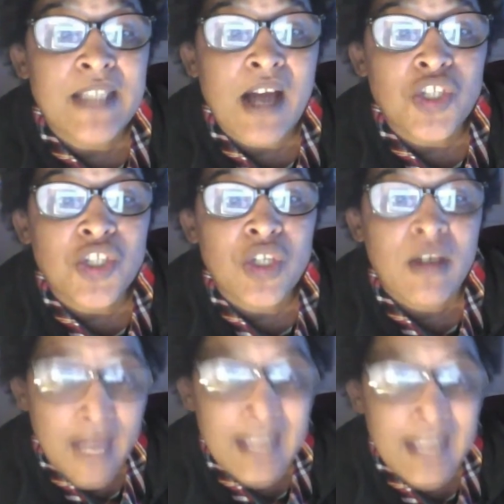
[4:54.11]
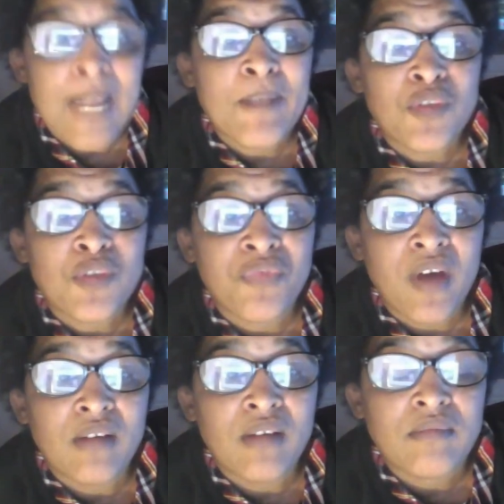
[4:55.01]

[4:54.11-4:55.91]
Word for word: argent, est la bête franc.